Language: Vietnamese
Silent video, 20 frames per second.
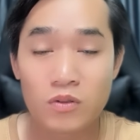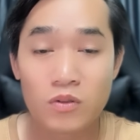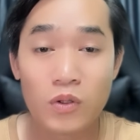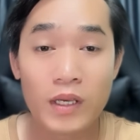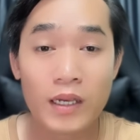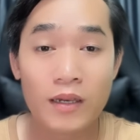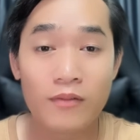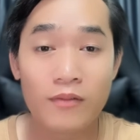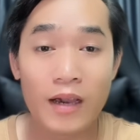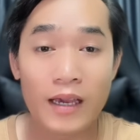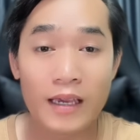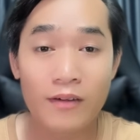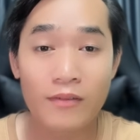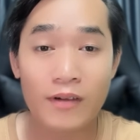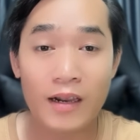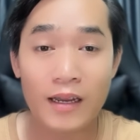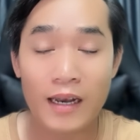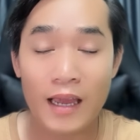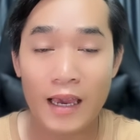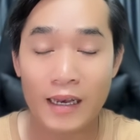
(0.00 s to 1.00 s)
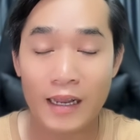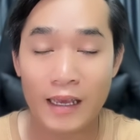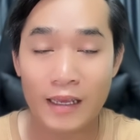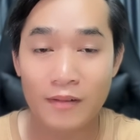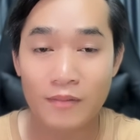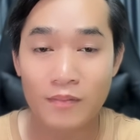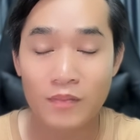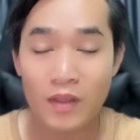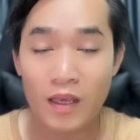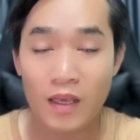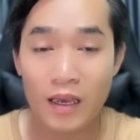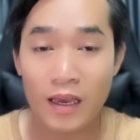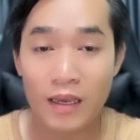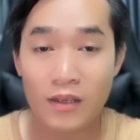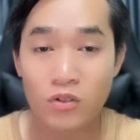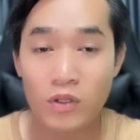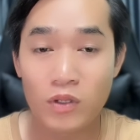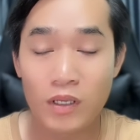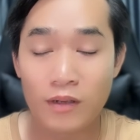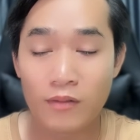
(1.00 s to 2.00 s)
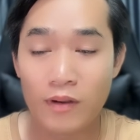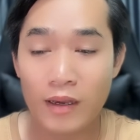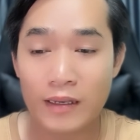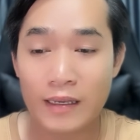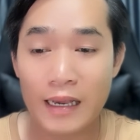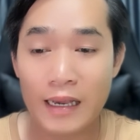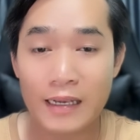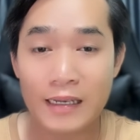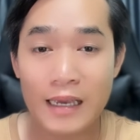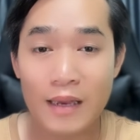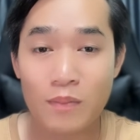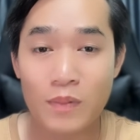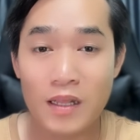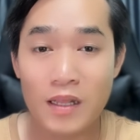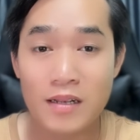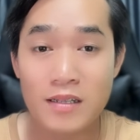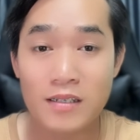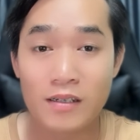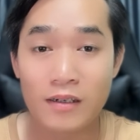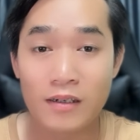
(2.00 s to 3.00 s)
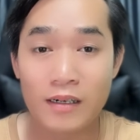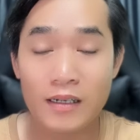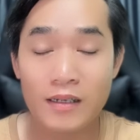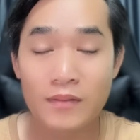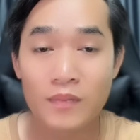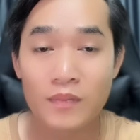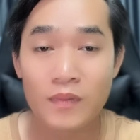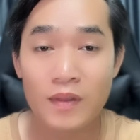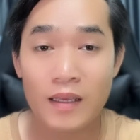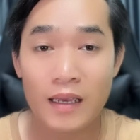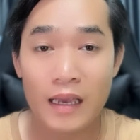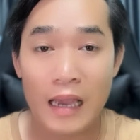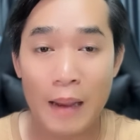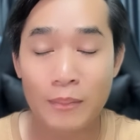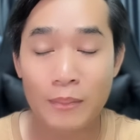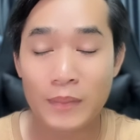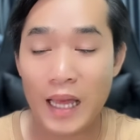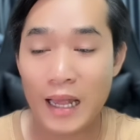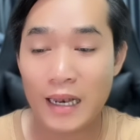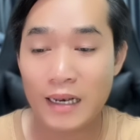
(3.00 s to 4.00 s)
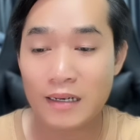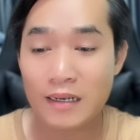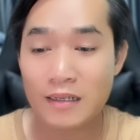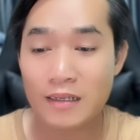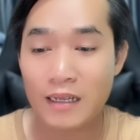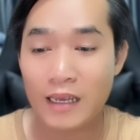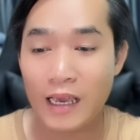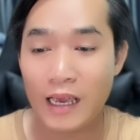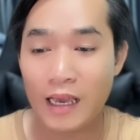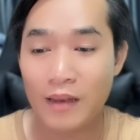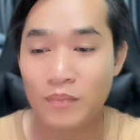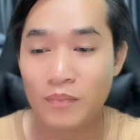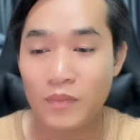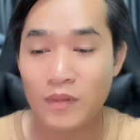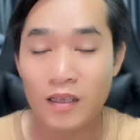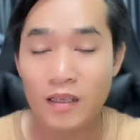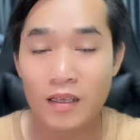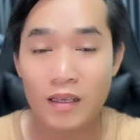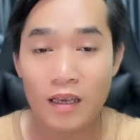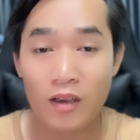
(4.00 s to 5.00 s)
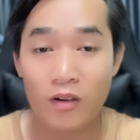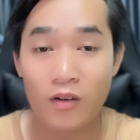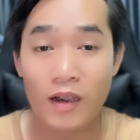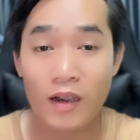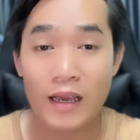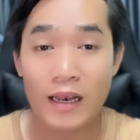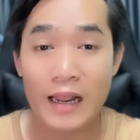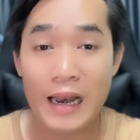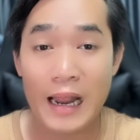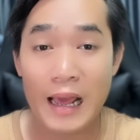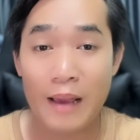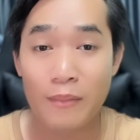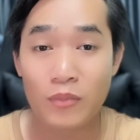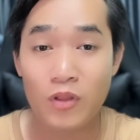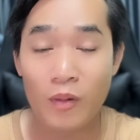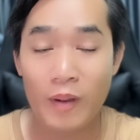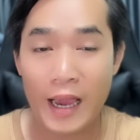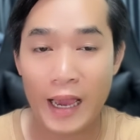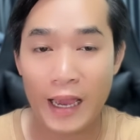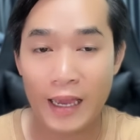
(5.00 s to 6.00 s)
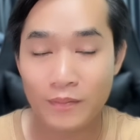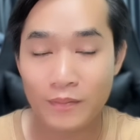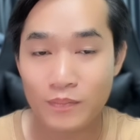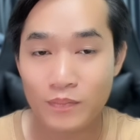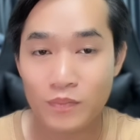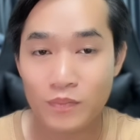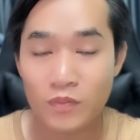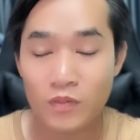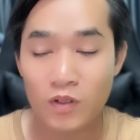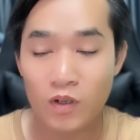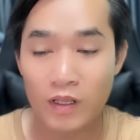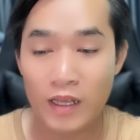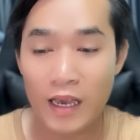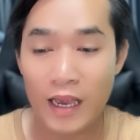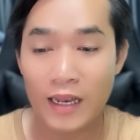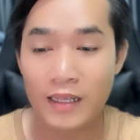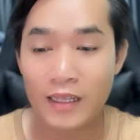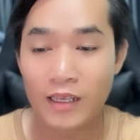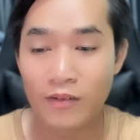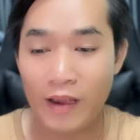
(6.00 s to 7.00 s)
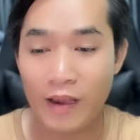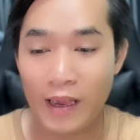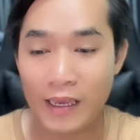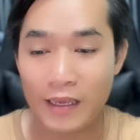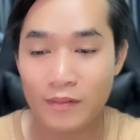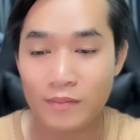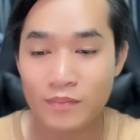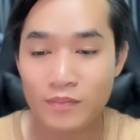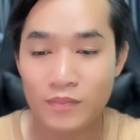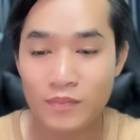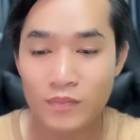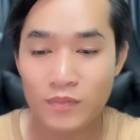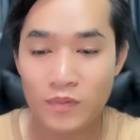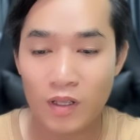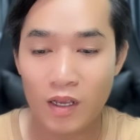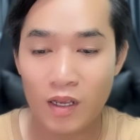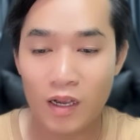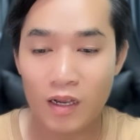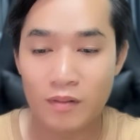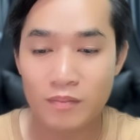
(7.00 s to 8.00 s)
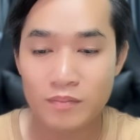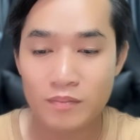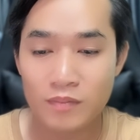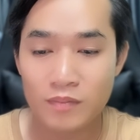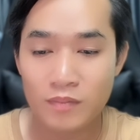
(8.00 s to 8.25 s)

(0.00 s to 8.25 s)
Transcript: chuyên về cái vấn đề này à, chuyên về cắt ghép chỉnh sửa âm thanh này ha thì có thể là làm cho bả có thể là như vậy đó